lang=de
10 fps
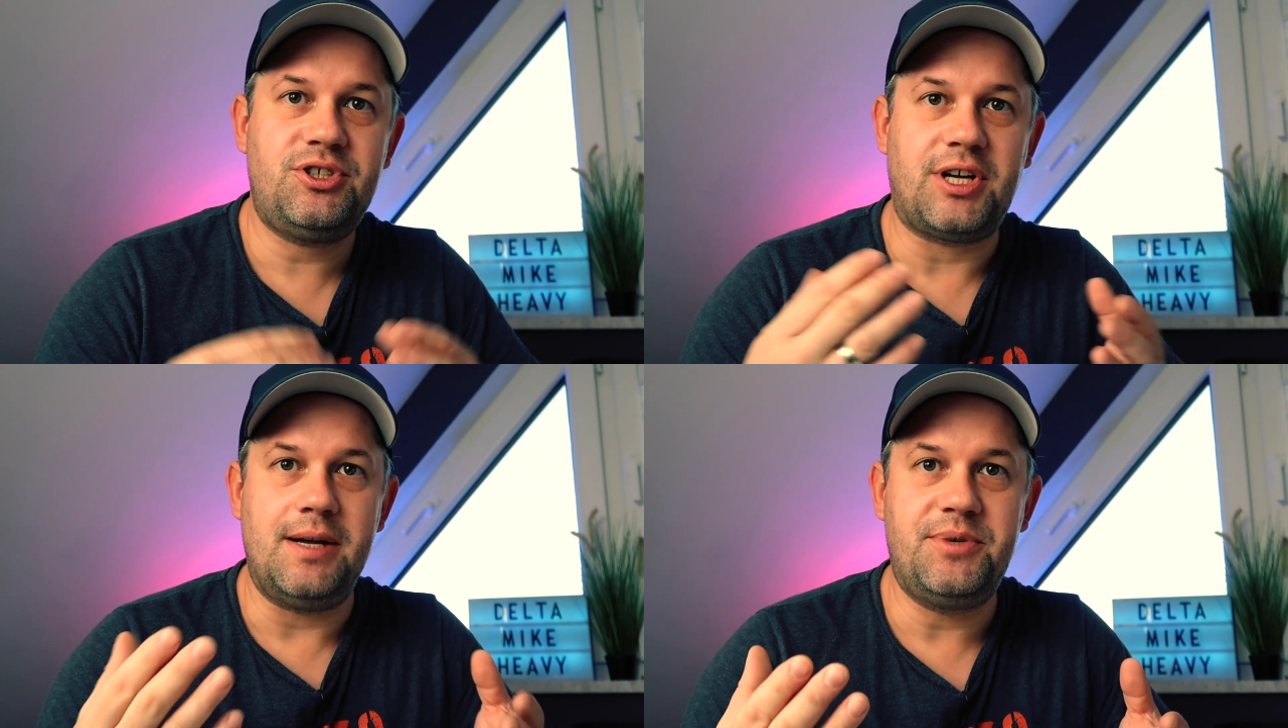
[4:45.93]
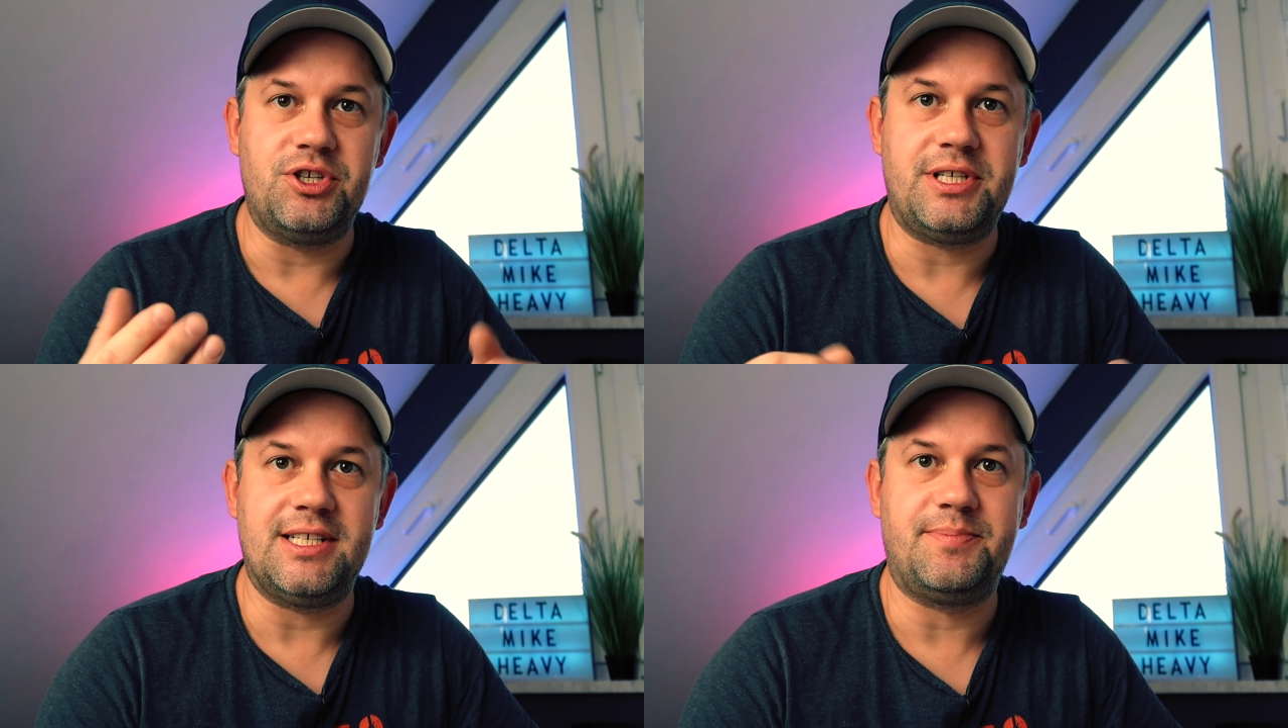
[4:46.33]

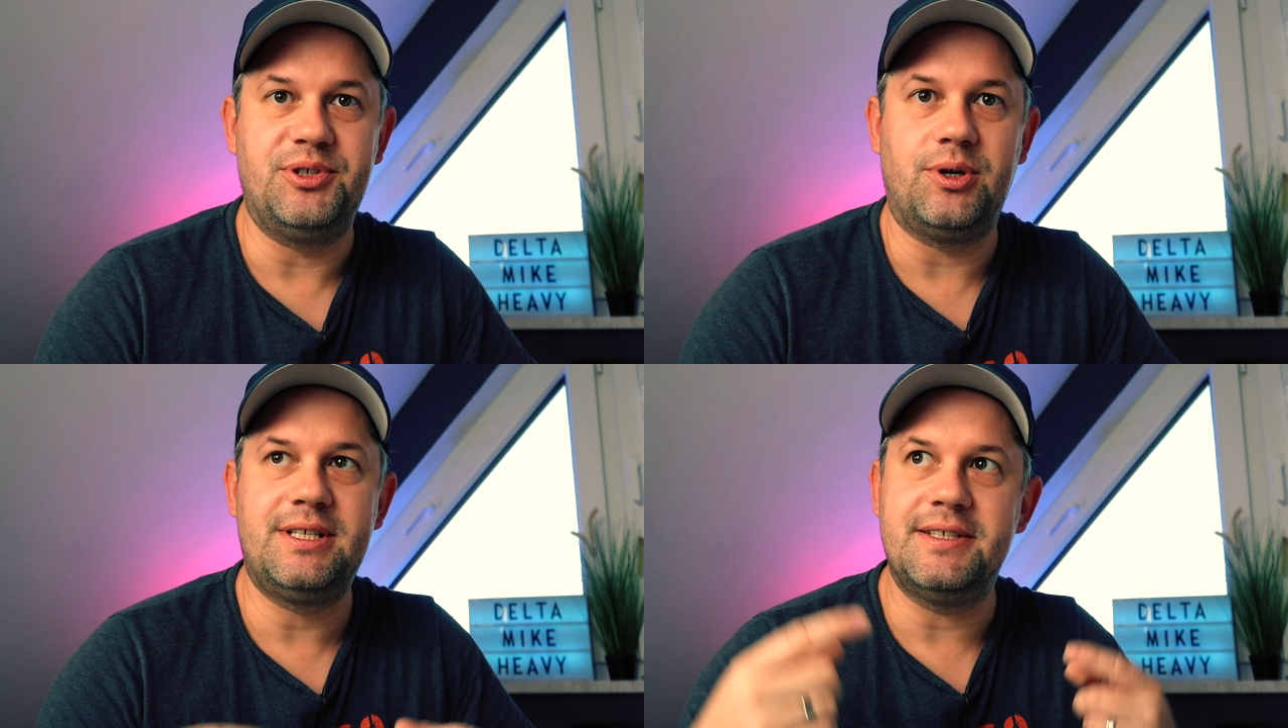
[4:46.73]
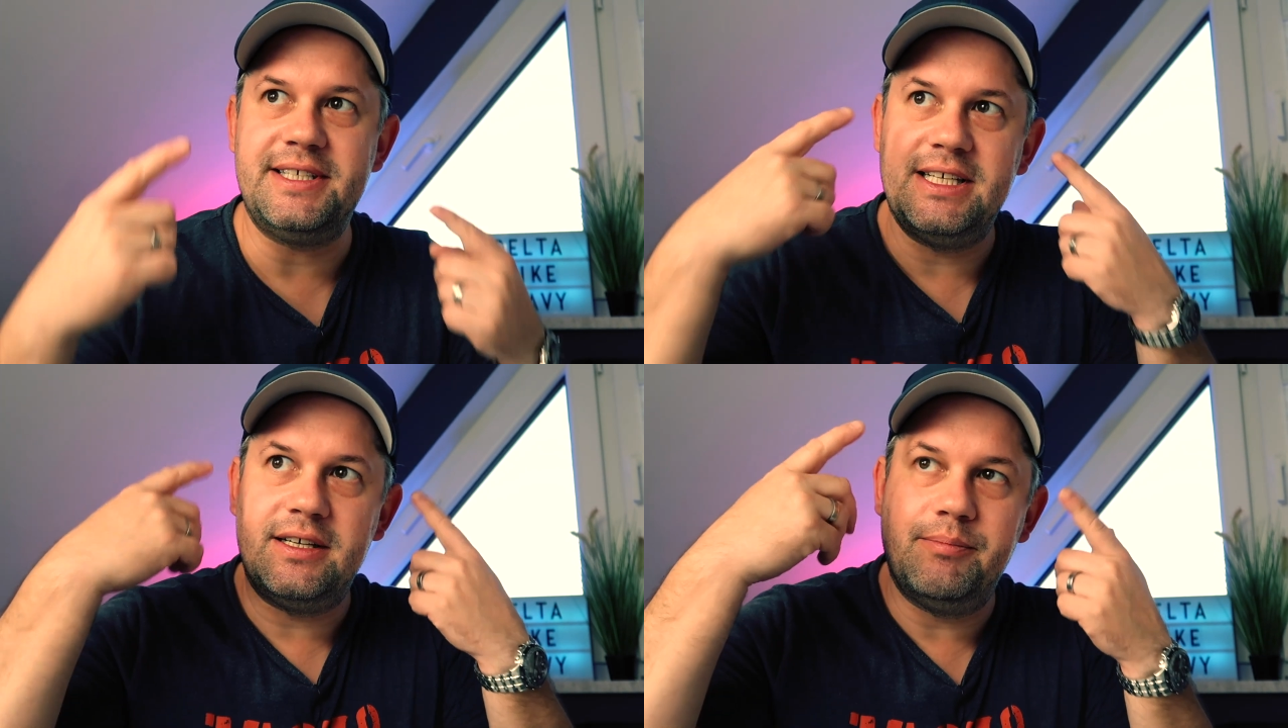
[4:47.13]
Schreibtischtest bedeutet,
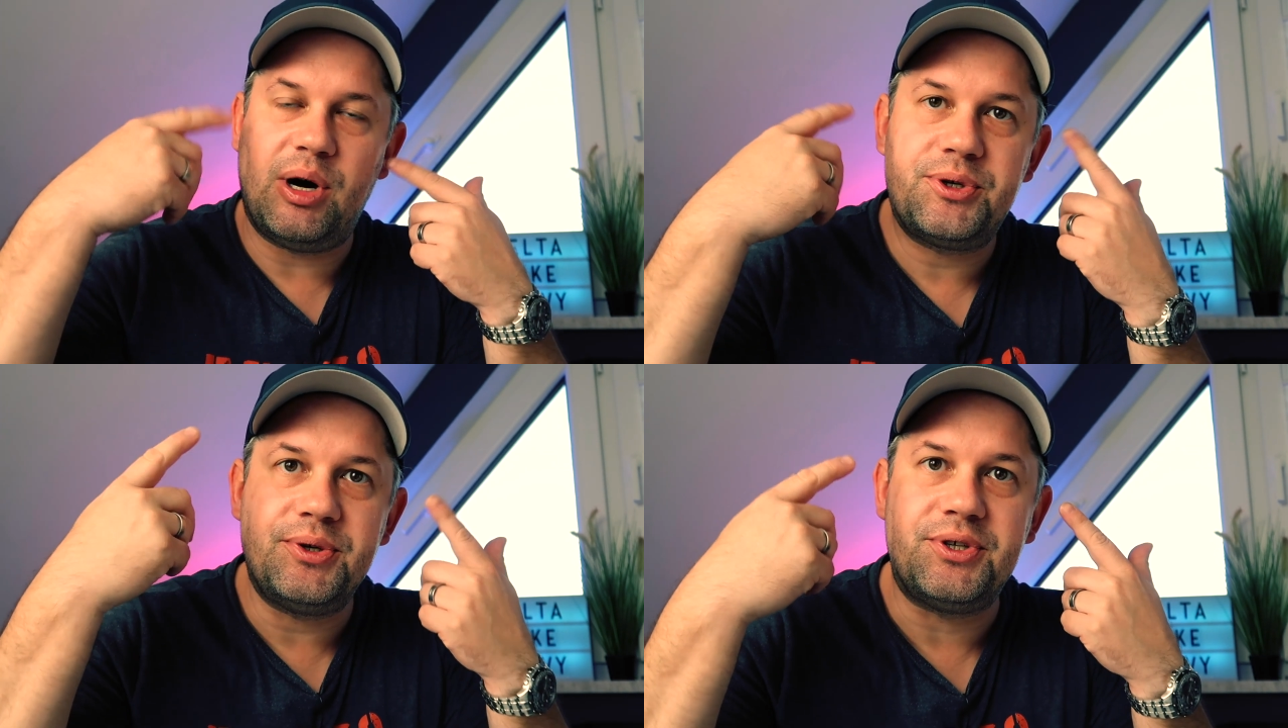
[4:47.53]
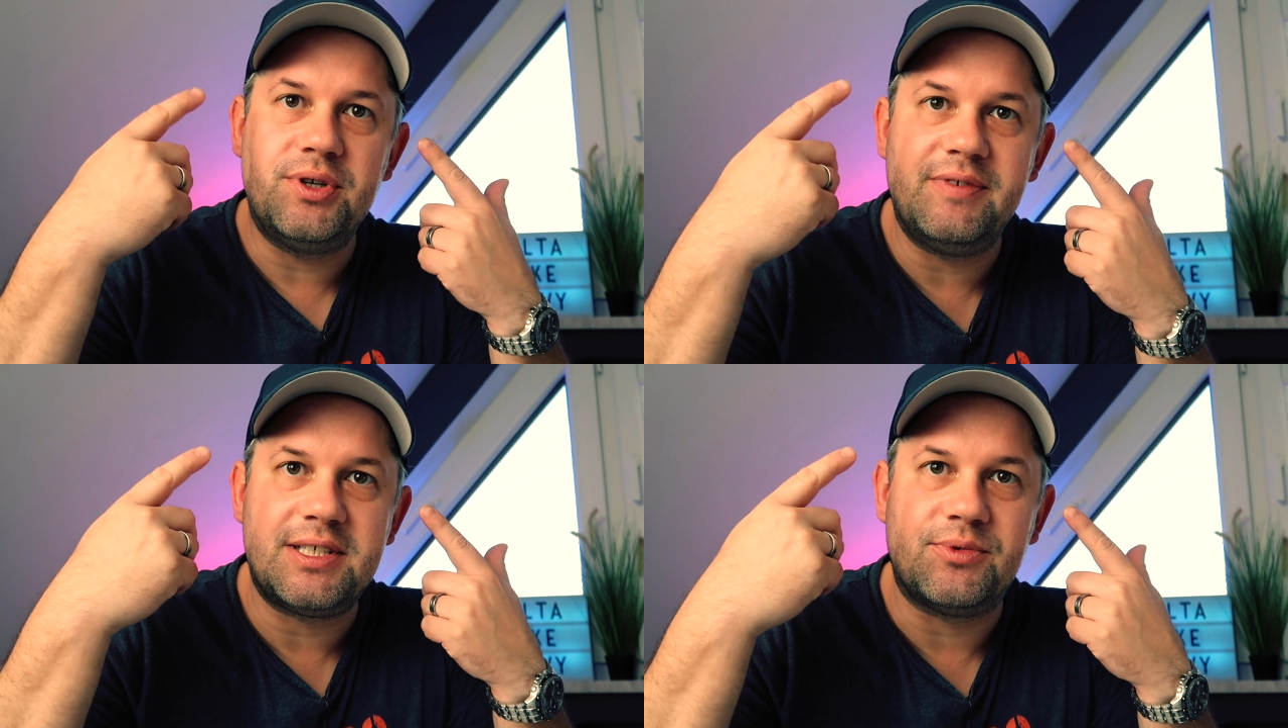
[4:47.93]
ihr baut euch
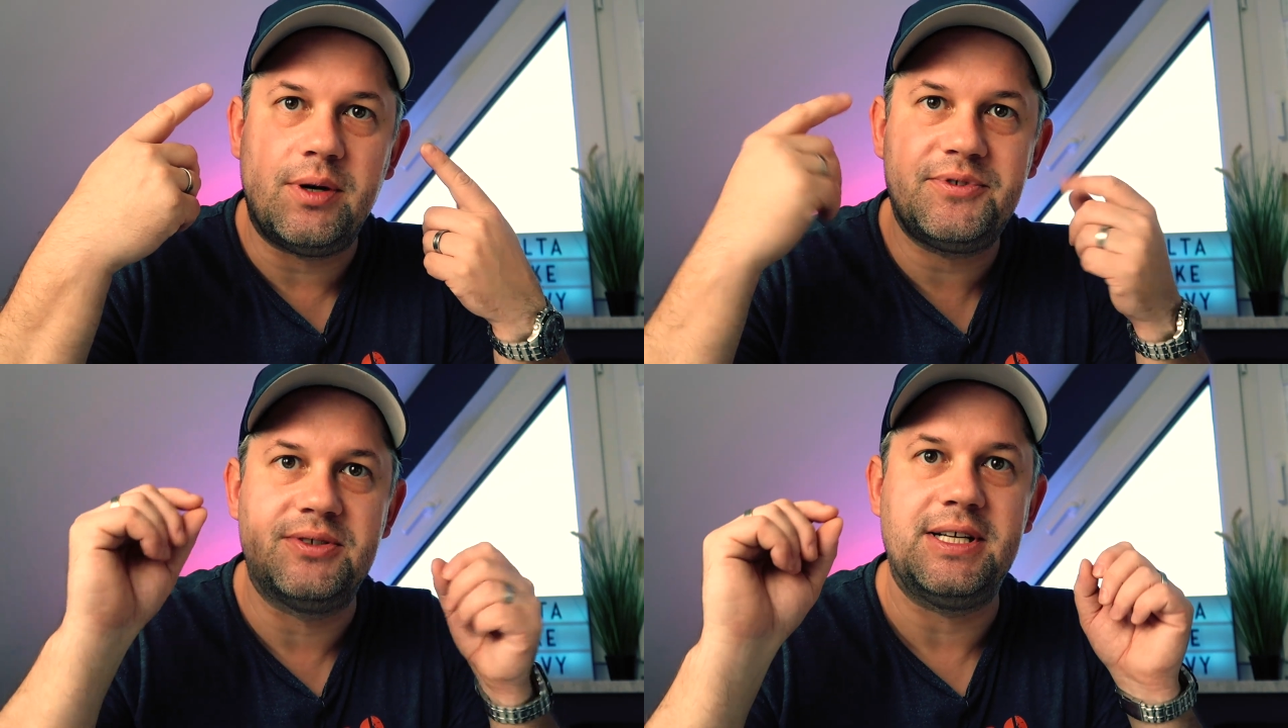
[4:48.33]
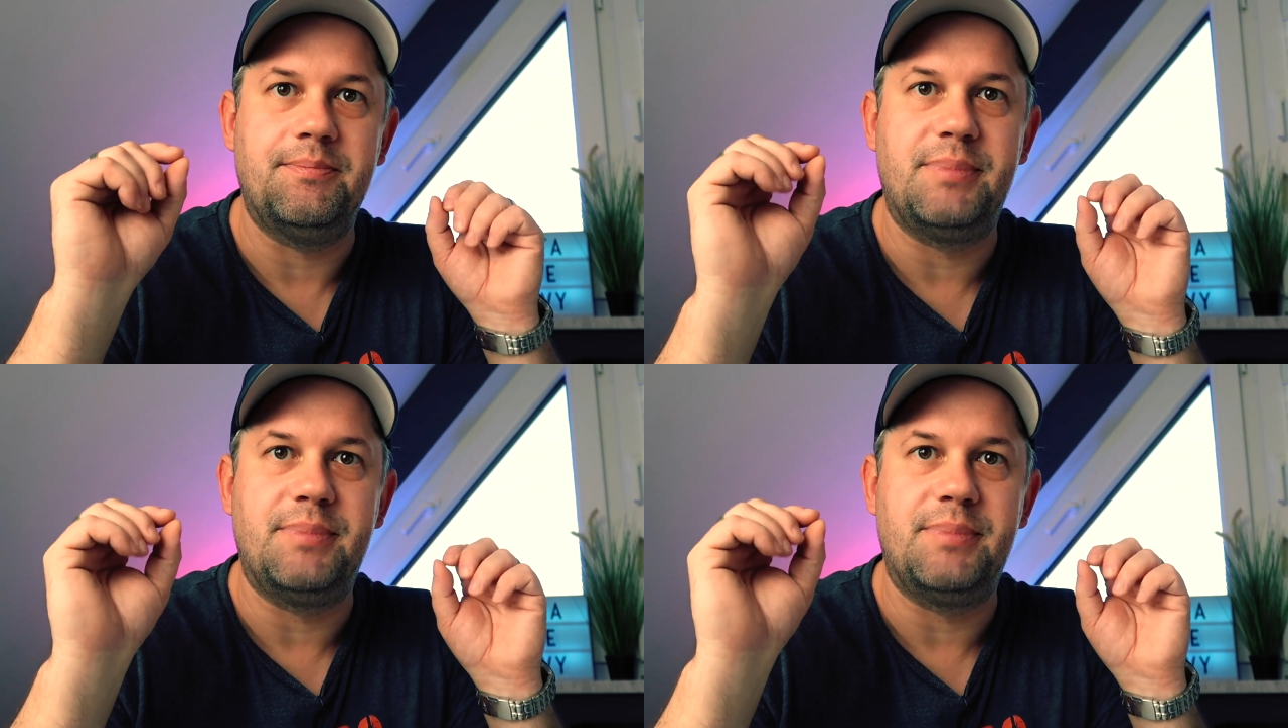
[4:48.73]
irgendwas im Kopf zusammen.